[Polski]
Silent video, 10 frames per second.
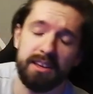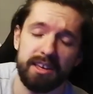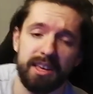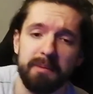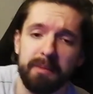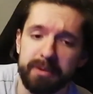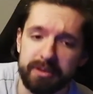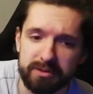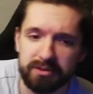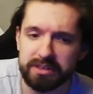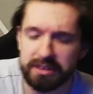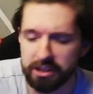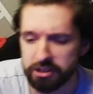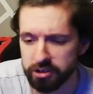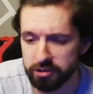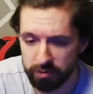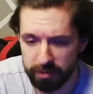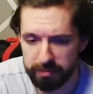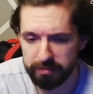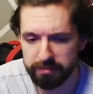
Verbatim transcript: i po prostu strasznie się długi